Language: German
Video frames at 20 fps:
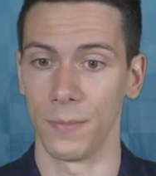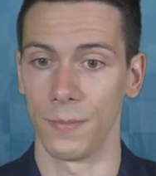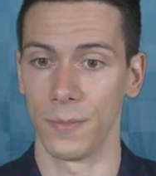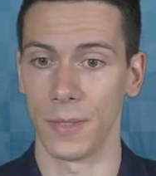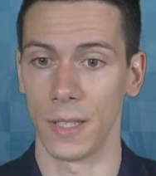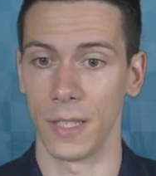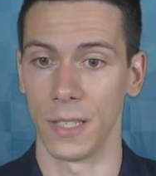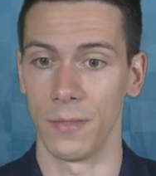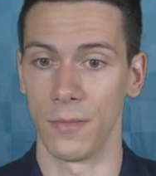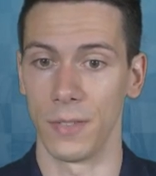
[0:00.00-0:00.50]
der
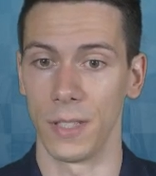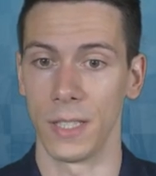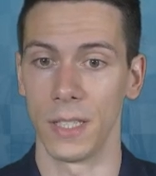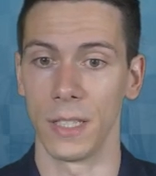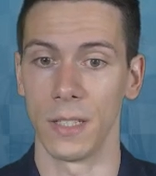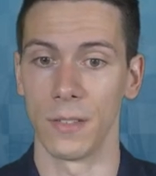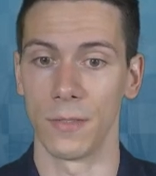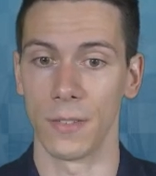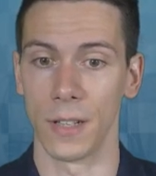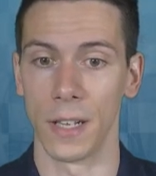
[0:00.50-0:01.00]
hier
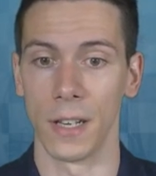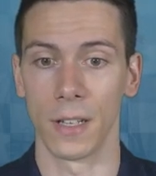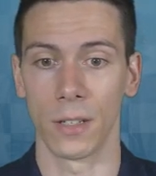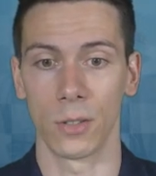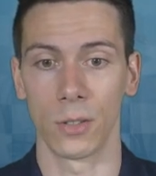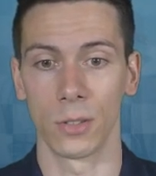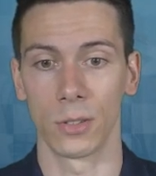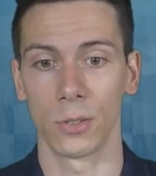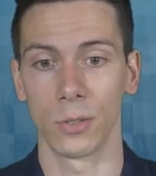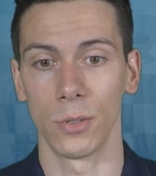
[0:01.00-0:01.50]
wichtige Felder
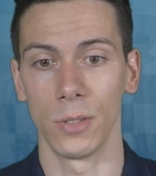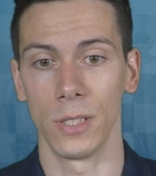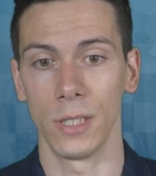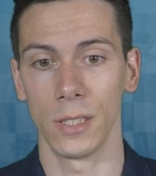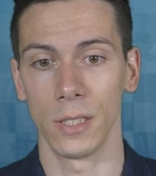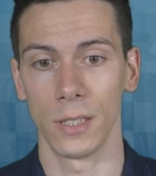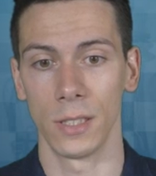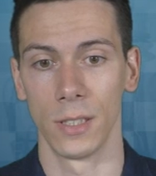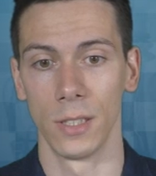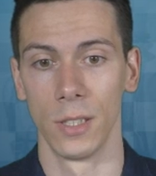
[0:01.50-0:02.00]

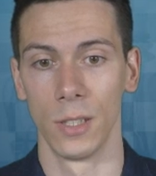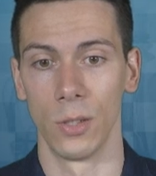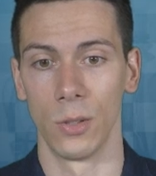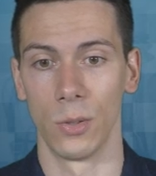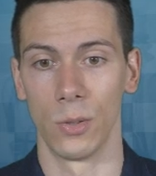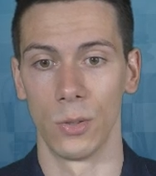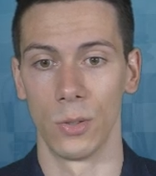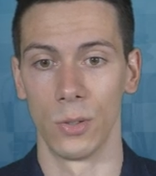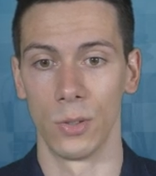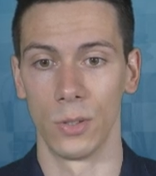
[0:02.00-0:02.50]
kontrolliert
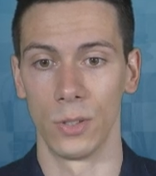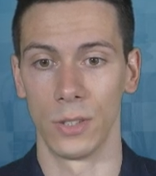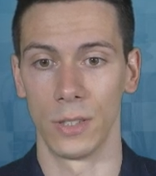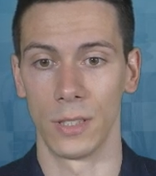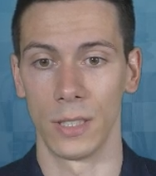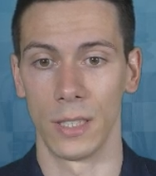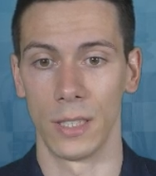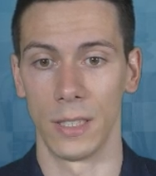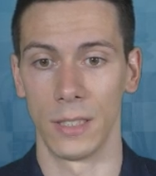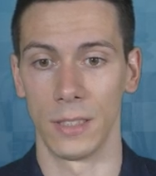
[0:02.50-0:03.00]
und
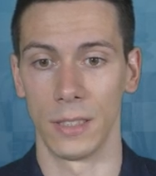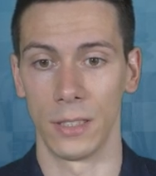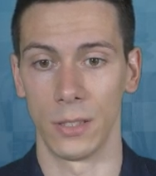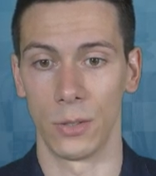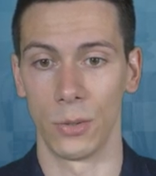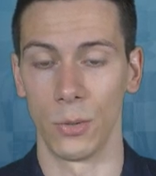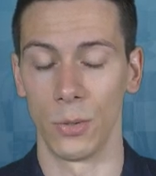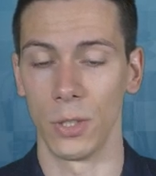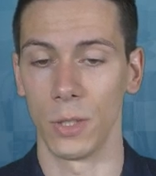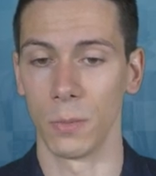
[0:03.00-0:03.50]
äh, den
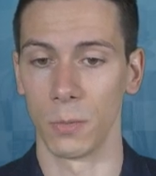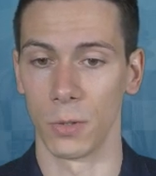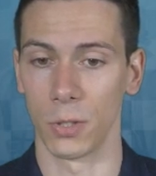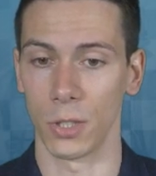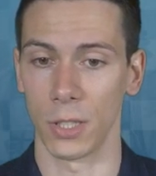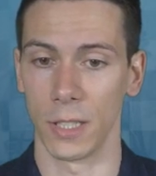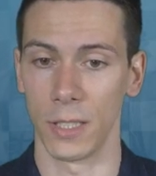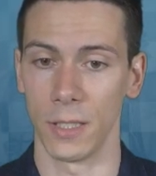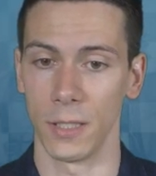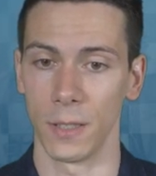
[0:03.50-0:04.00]
König
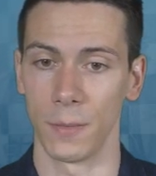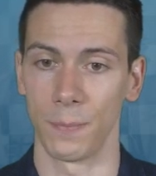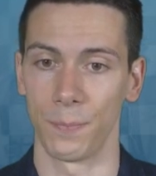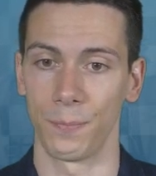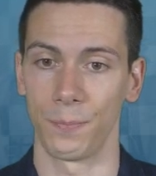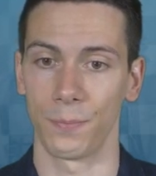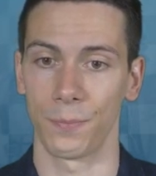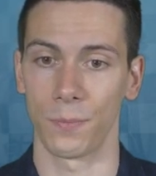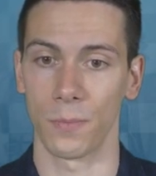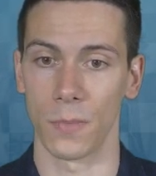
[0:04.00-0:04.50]
beschränkt,
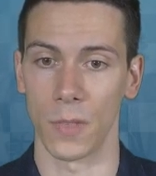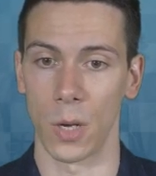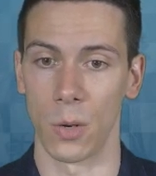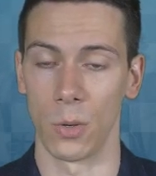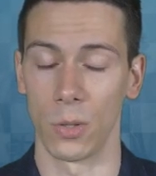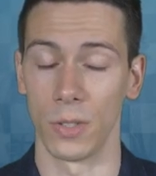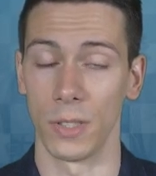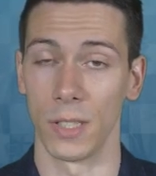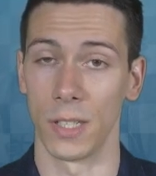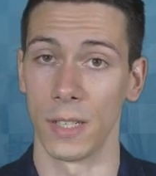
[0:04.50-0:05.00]
auch
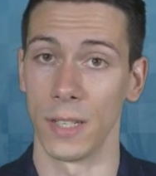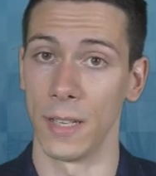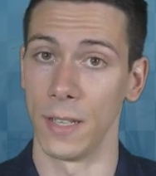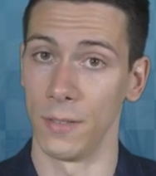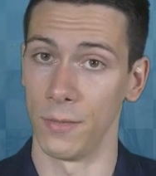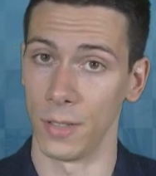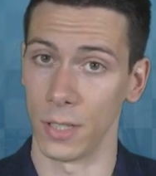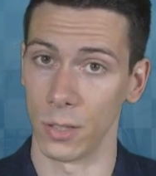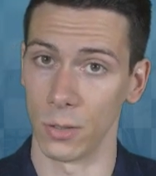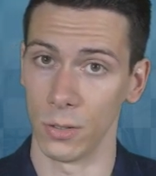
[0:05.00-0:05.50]
in seiner
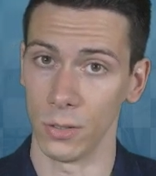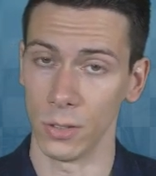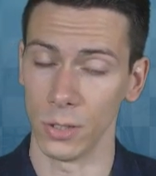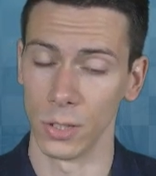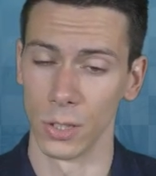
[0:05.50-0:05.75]
Entwicklung.